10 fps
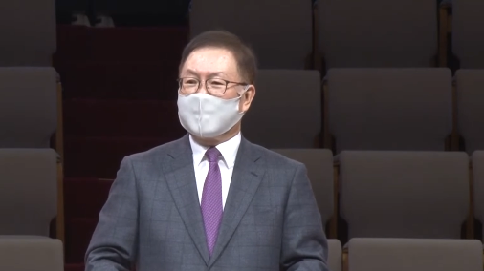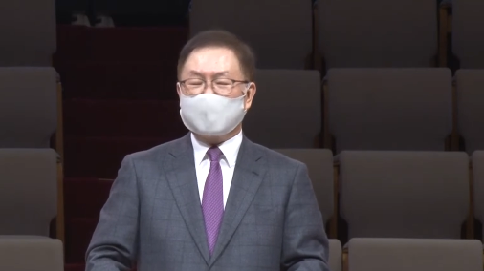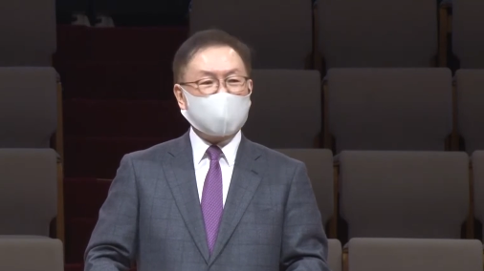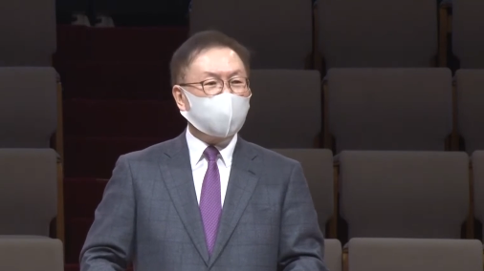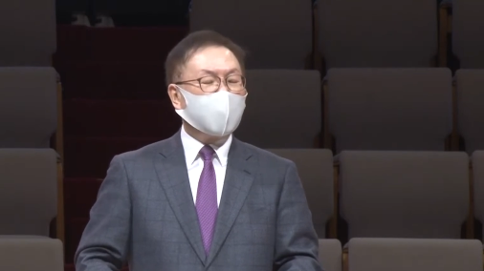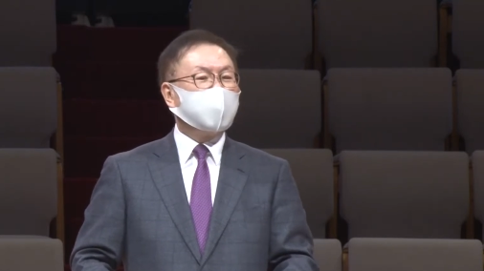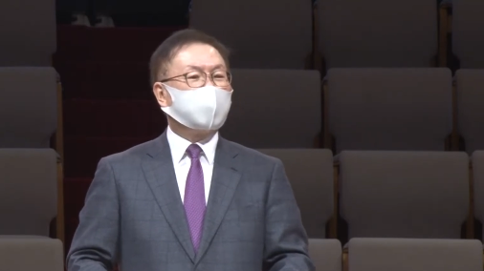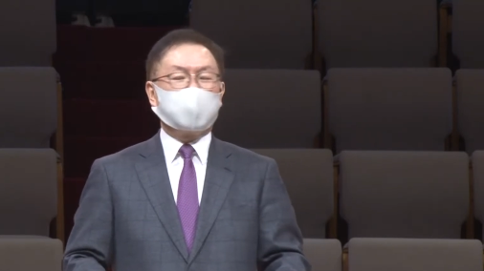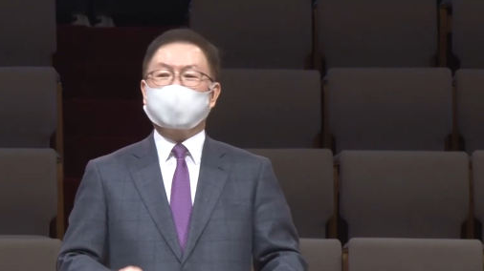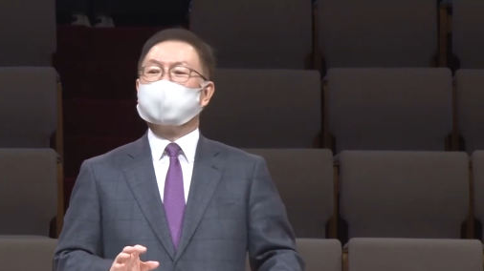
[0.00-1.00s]
상황이
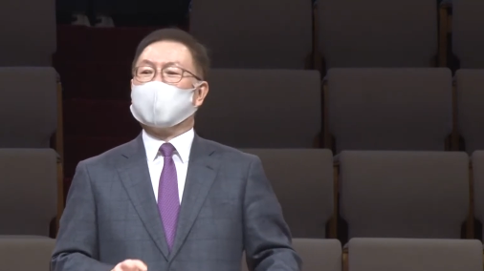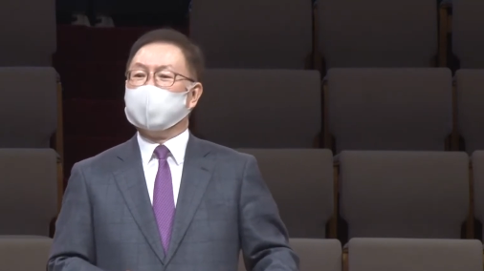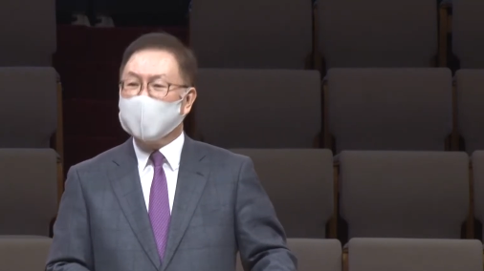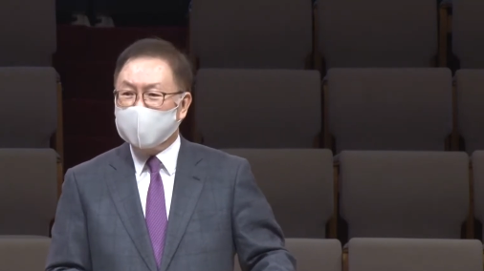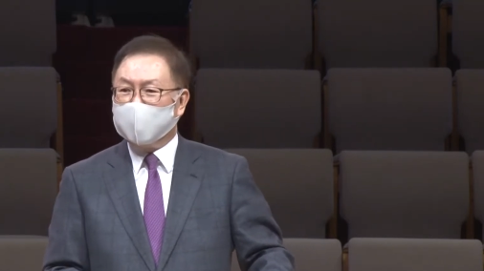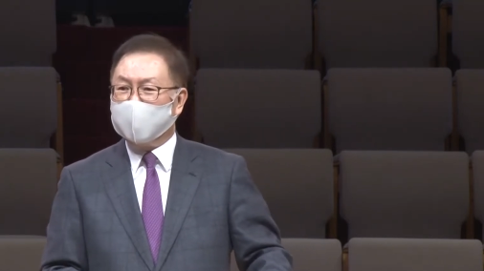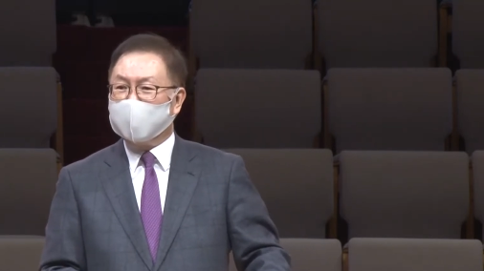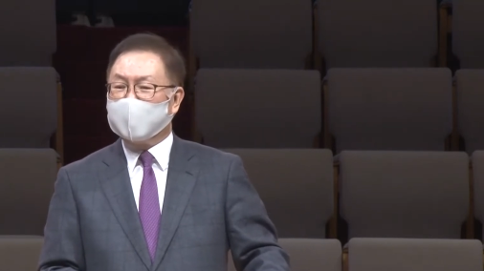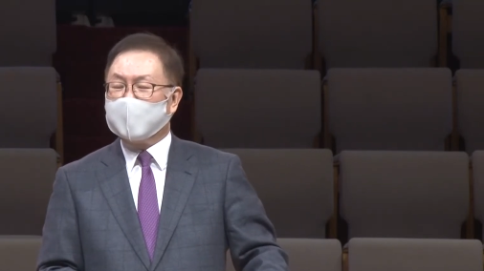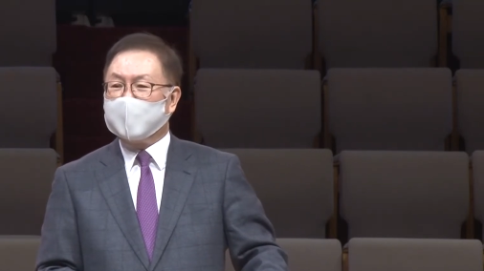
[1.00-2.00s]
그쯤 되면
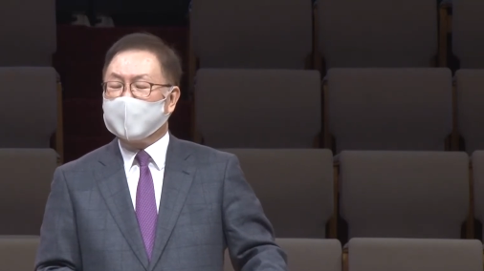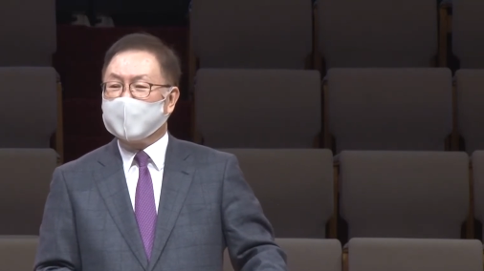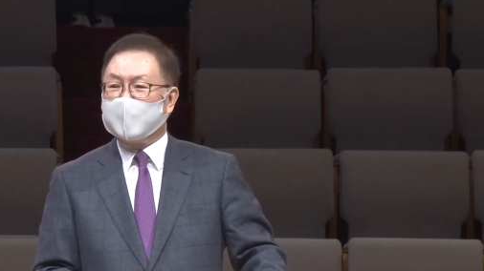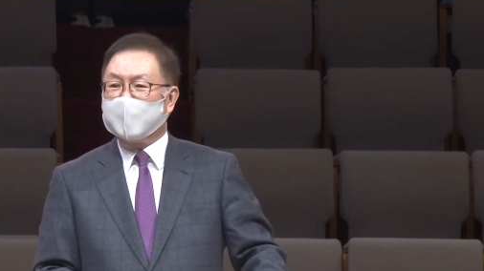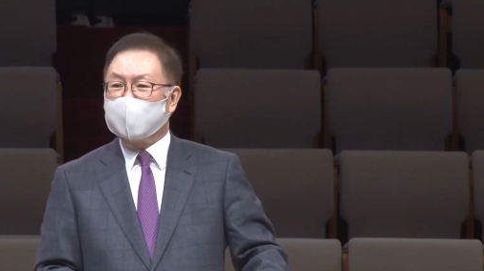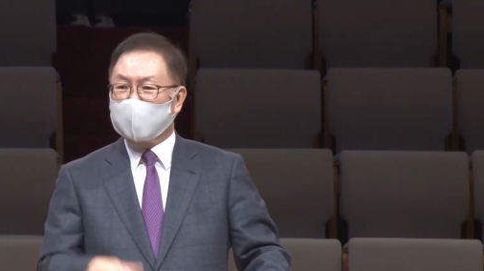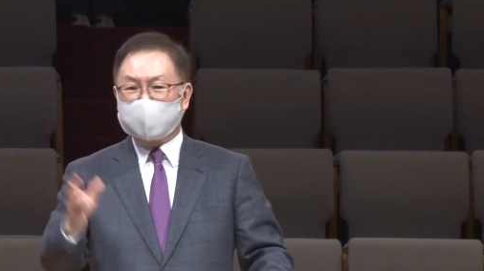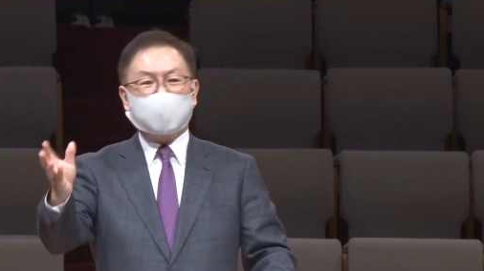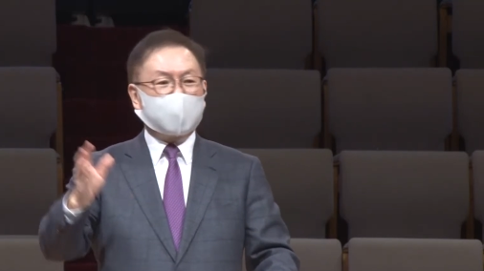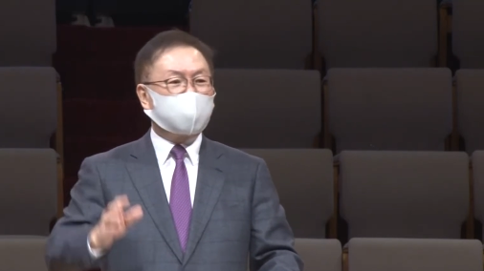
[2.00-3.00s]

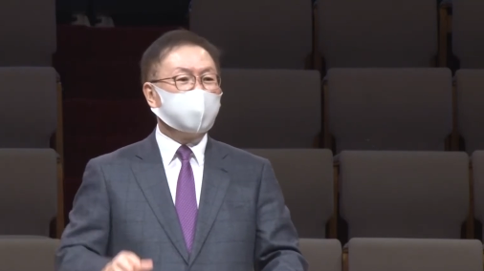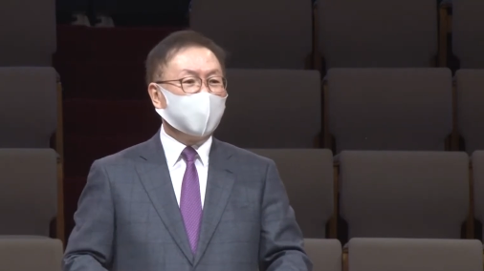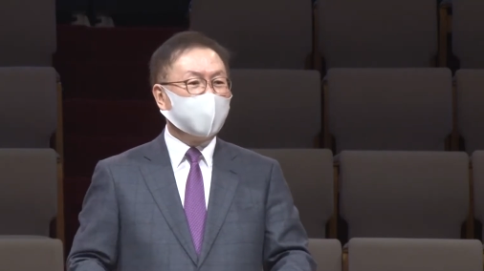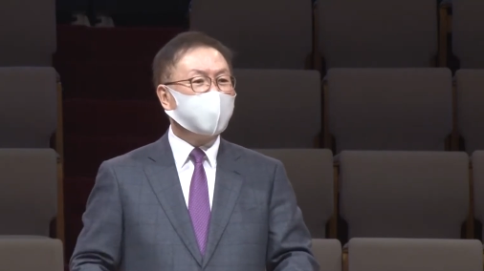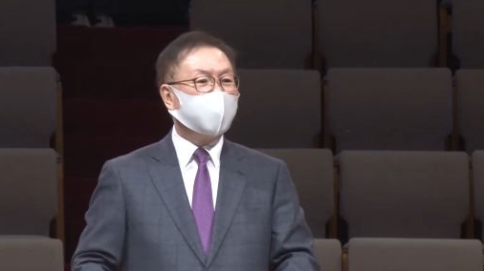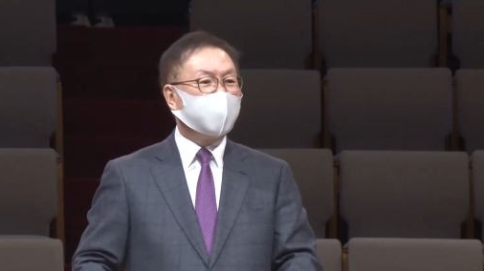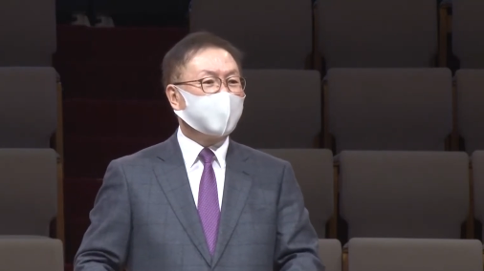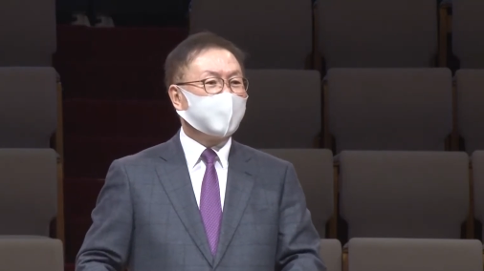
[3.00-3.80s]
여러분 같으면